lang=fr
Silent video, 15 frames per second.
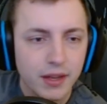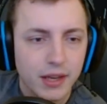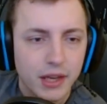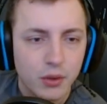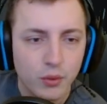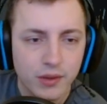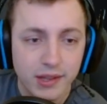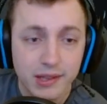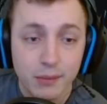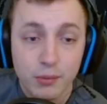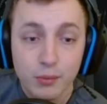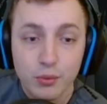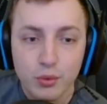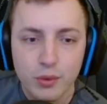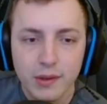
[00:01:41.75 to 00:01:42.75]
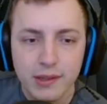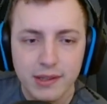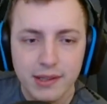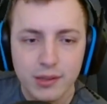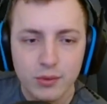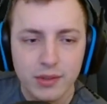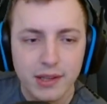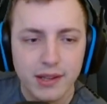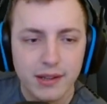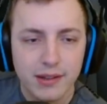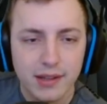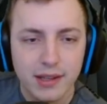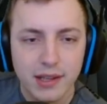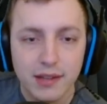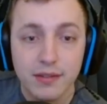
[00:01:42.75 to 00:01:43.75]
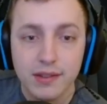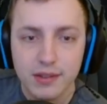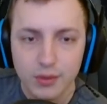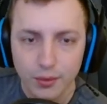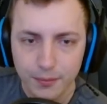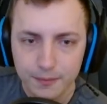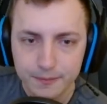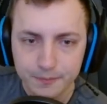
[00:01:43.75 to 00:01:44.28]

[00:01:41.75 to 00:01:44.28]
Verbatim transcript: Et donc ça, ça peut beaucoup aider si vous êtes assez efficient.